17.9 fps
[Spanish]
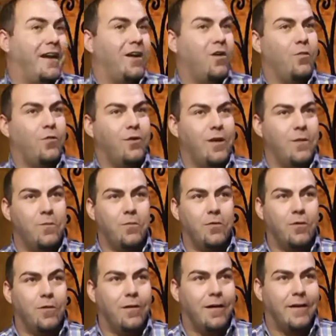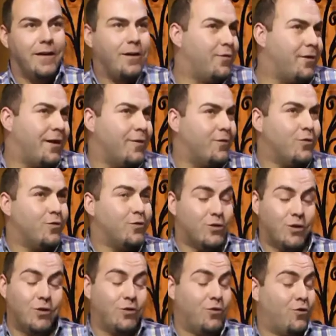Naranjo por ejemplo, aquí no, era con, no,
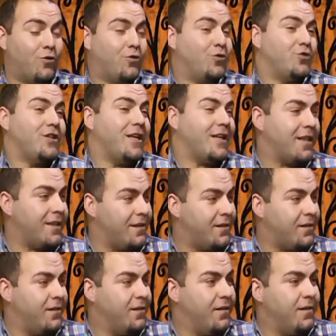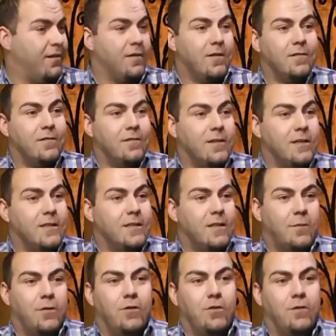no lo conocía nadie y
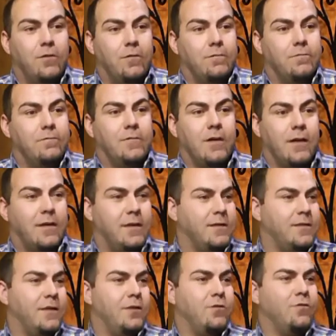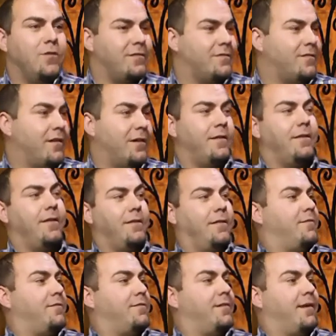se vino de allí siendo una estrella,
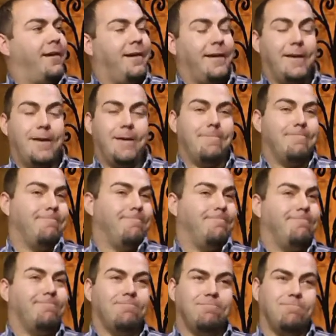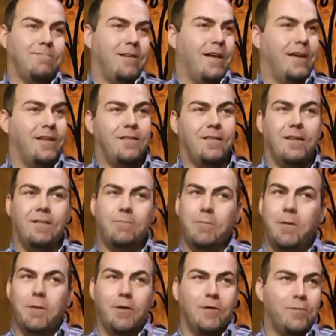o sea que la gente
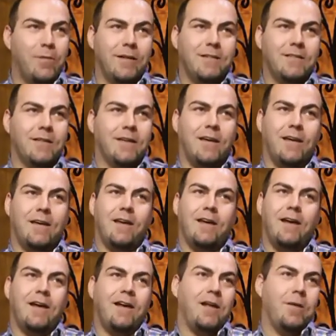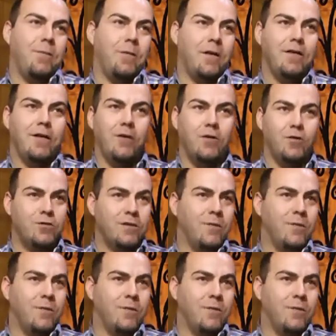primero parece que, que en España no